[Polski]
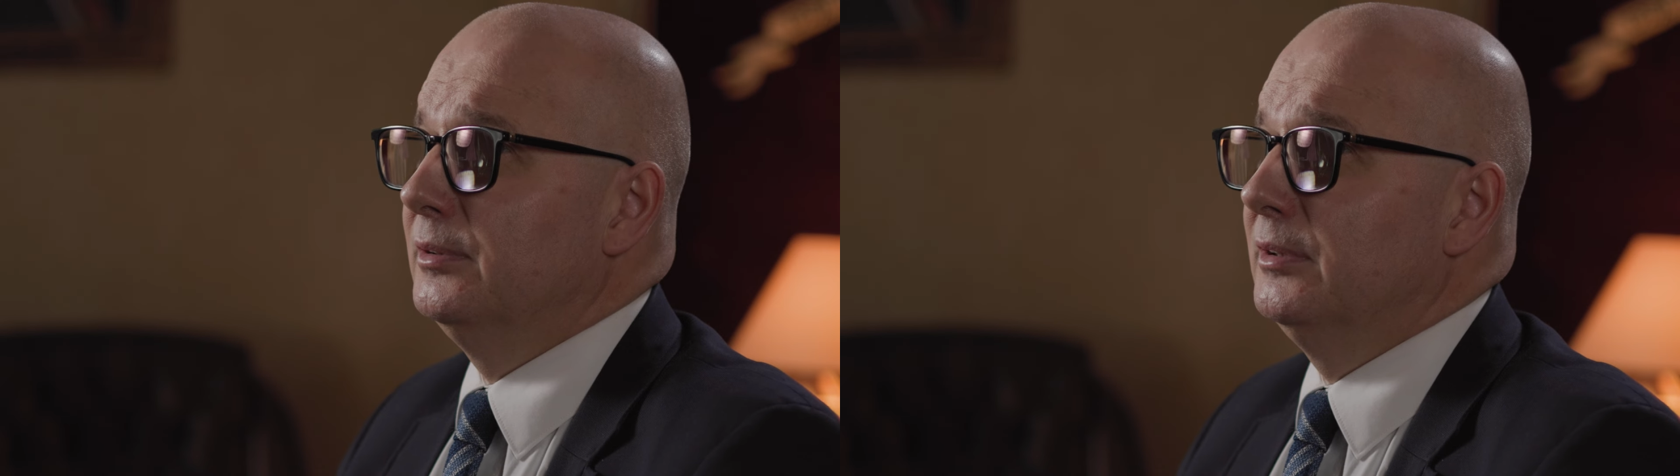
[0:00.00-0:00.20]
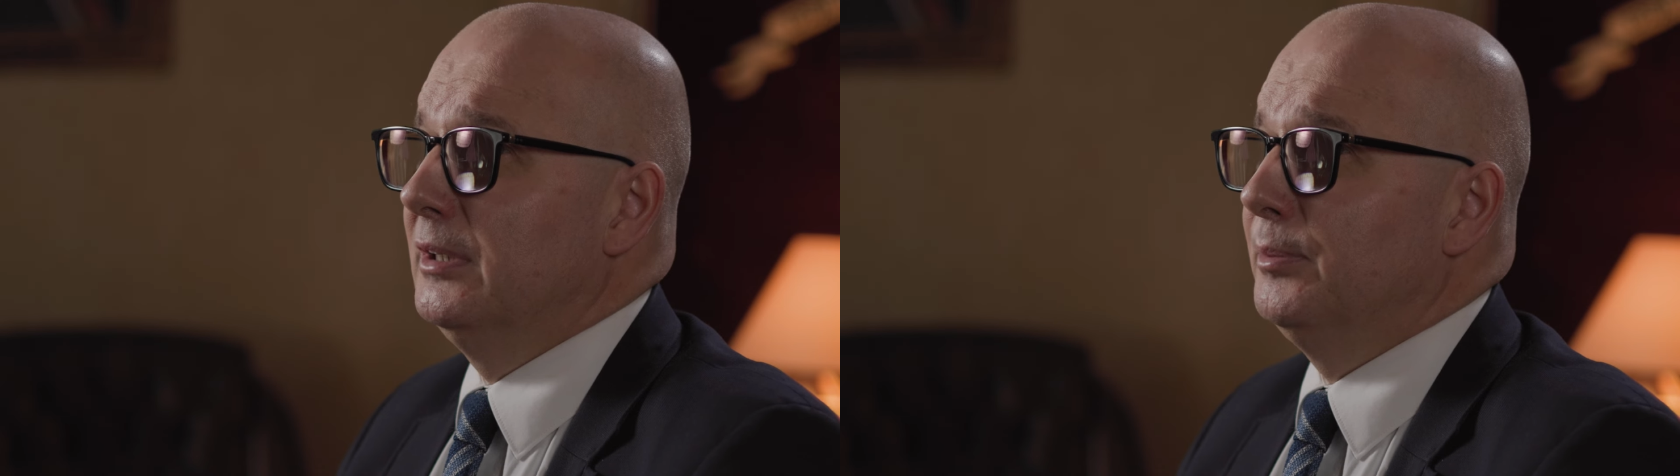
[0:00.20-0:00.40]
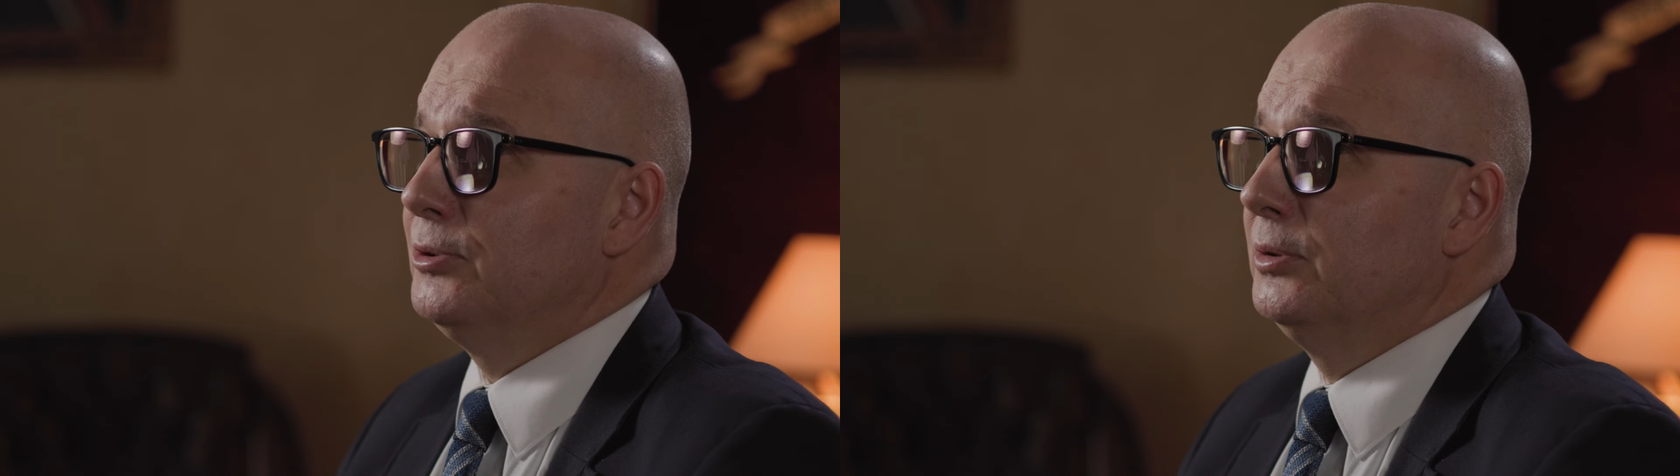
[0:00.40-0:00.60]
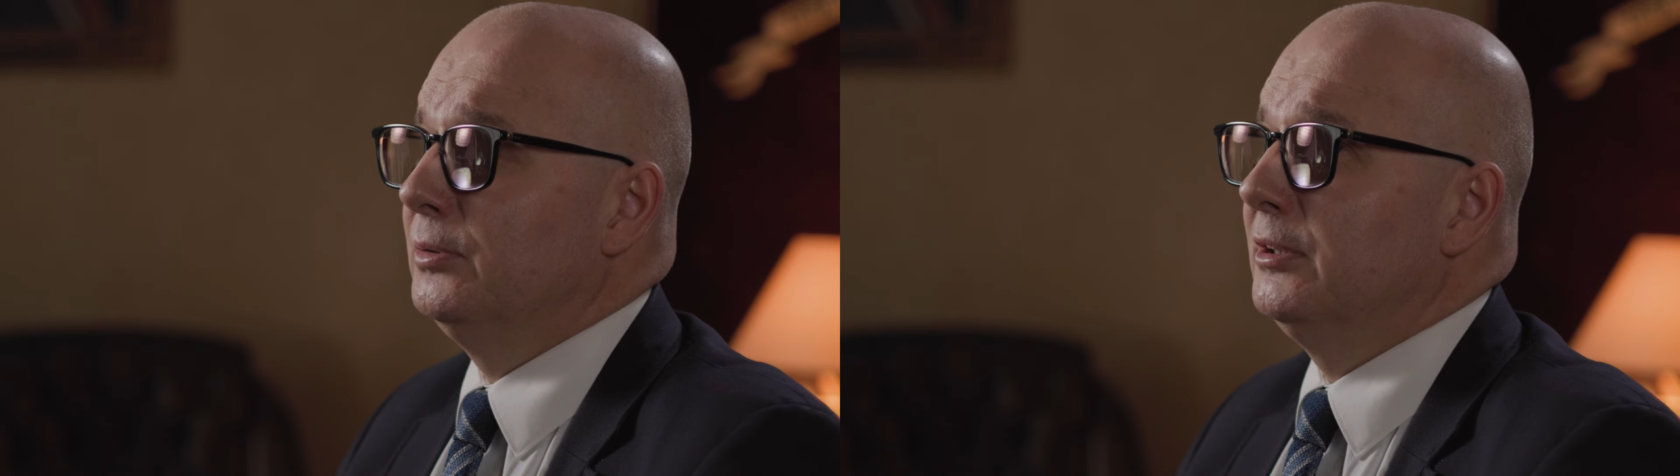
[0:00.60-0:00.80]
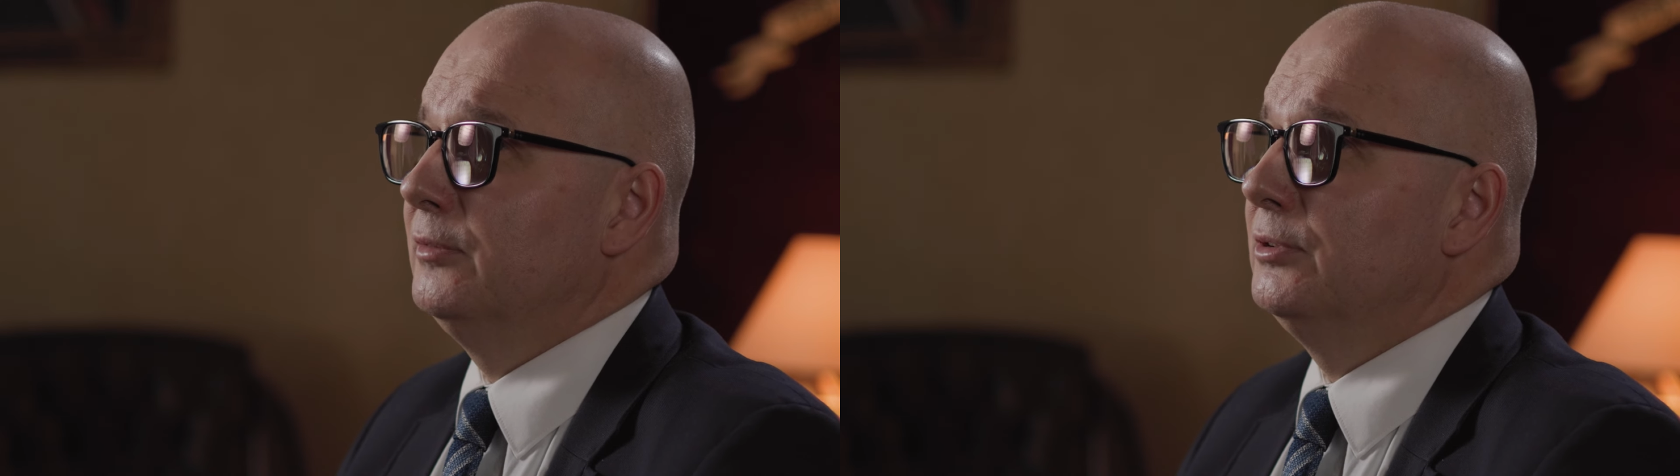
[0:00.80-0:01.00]
y, na
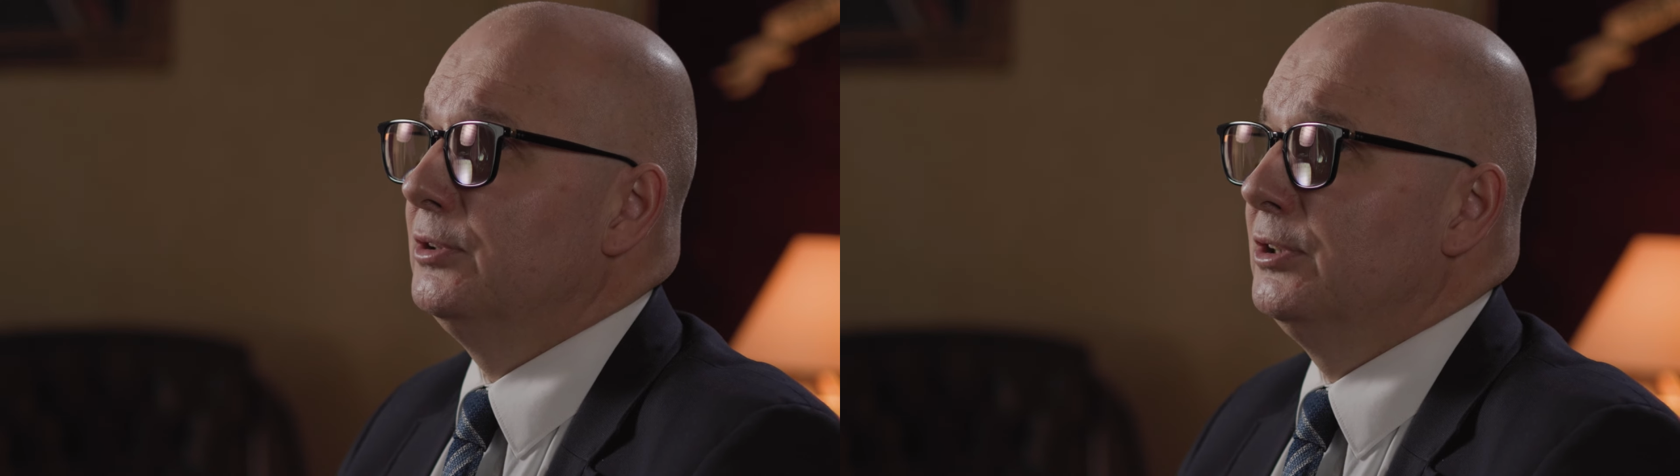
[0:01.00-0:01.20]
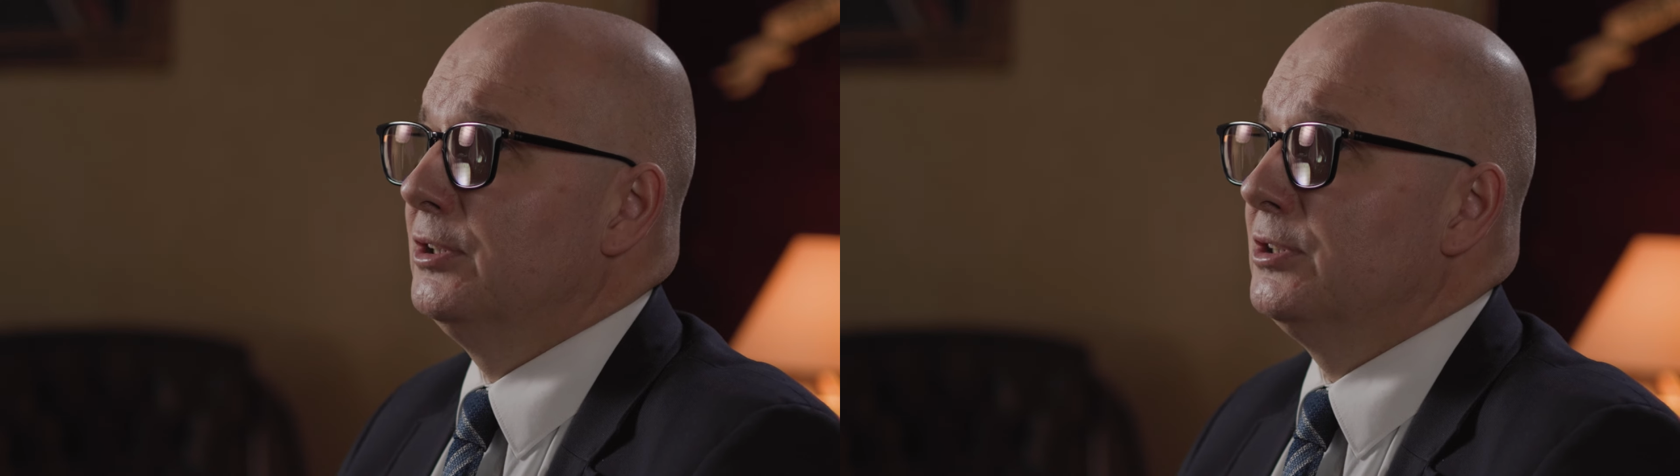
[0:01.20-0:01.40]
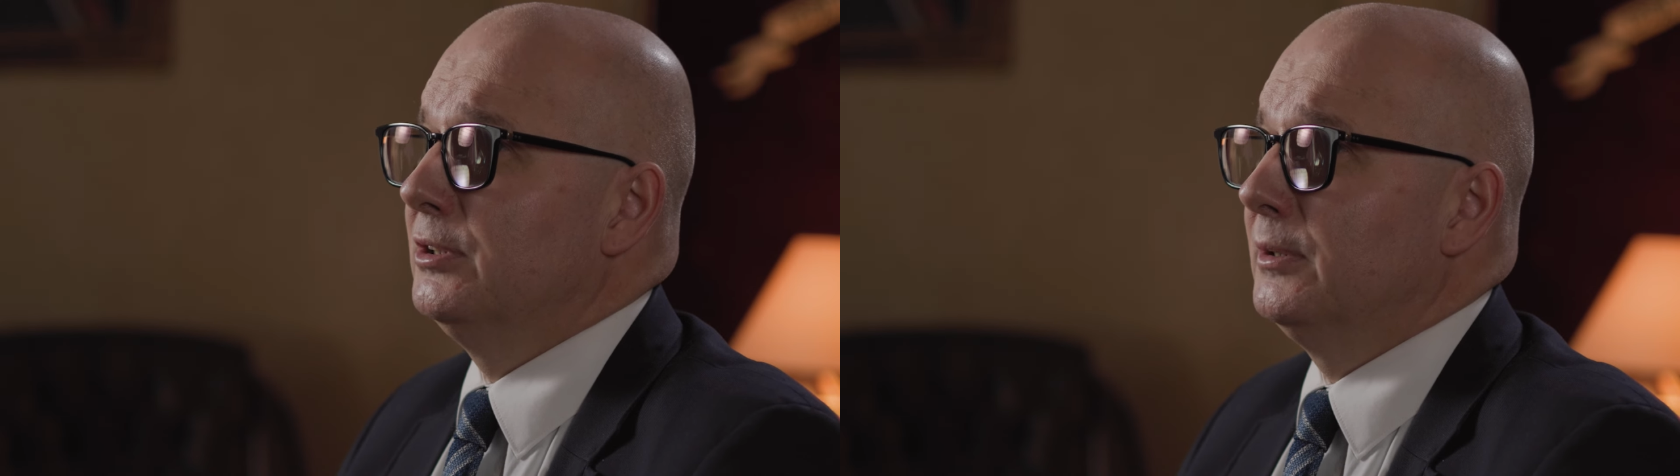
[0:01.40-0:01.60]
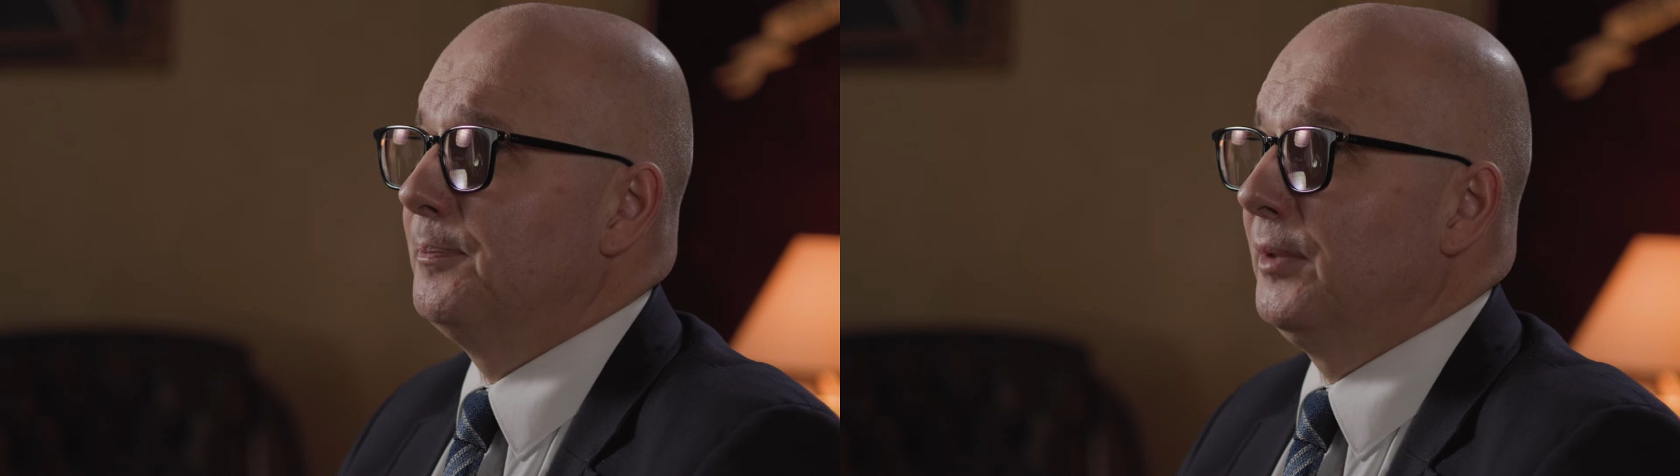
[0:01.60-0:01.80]
początku lat 2000